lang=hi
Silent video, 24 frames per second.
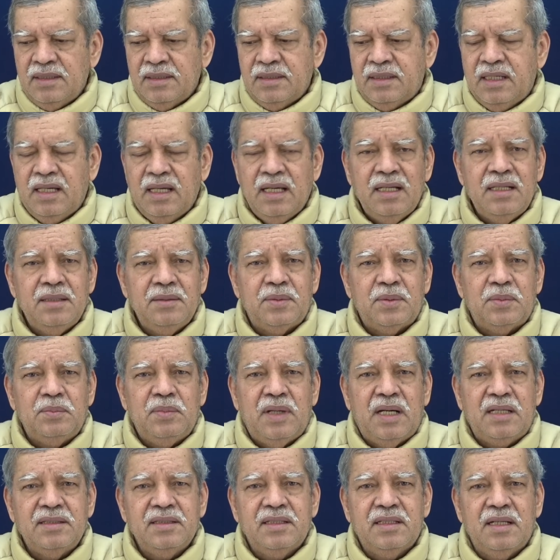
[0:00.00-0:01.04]
खेल
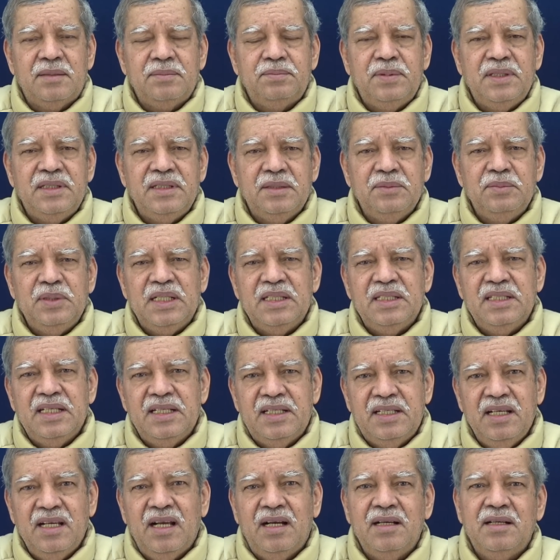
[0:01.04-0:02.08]
ब्रह्मांड का पिंड में
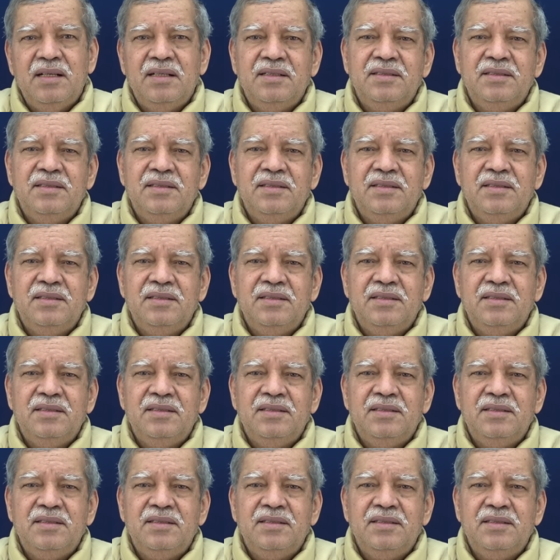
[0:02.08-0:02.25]
देखिया